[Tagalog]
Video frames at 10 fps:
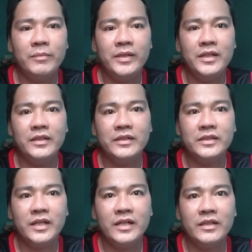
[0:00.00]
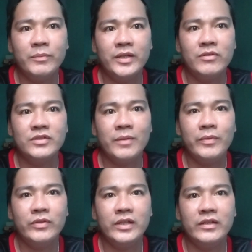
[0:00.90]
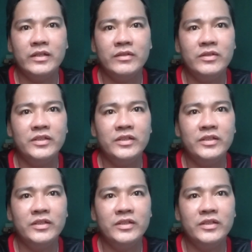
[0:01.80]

Maylin kasi kahit naman anong sabi ko dito,